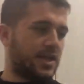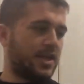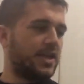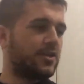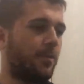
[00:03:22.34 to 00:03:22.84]

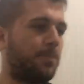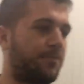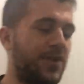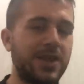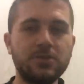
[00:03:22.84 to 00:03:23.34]
io
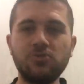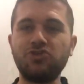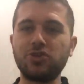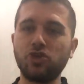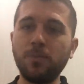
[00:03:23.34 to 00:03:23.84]
fino ad un
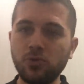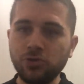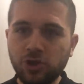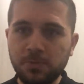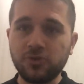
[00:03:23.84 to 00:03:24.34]
certo
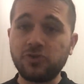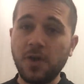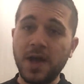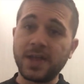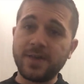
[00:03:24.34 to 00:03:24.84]
punto
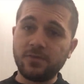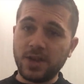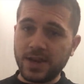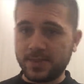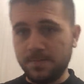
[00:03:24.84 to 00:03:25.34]
posso anche
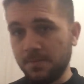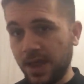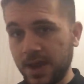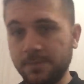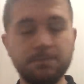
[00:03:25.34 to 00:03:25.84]
volerti
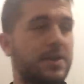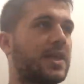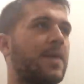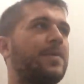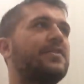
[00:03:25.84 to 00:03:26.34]
bene,
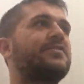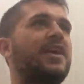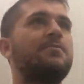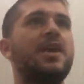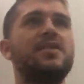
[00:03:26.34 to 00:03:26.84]
perché per
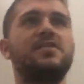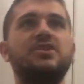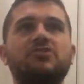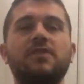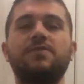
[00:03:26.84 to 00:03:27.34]
sei
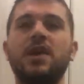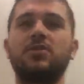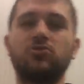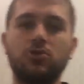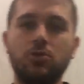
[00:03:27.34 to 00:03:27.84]
mesi ci hai
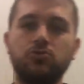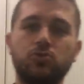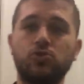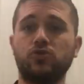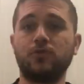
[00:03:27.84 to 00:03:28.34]
fatto
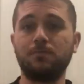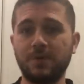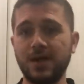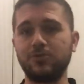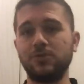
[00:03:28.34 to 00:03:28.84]
tutto
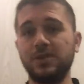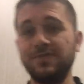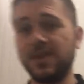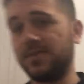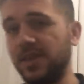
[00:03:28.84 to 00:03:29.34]
sommato
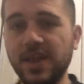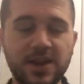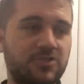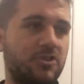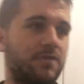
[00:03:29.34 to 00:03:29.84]

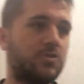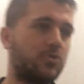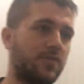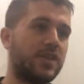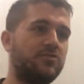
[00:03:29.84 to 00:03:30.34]
divertire, ci hai
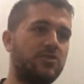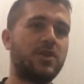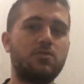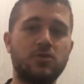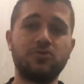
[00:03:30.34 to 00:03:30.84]
fatto
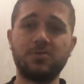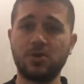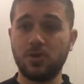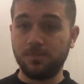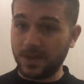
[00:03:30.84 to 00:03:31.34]
vincere una
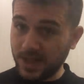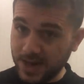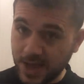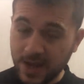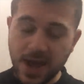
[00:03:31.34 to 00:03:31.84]
Supercoppa
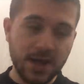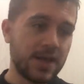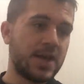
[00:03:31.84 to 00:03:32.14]
italiana.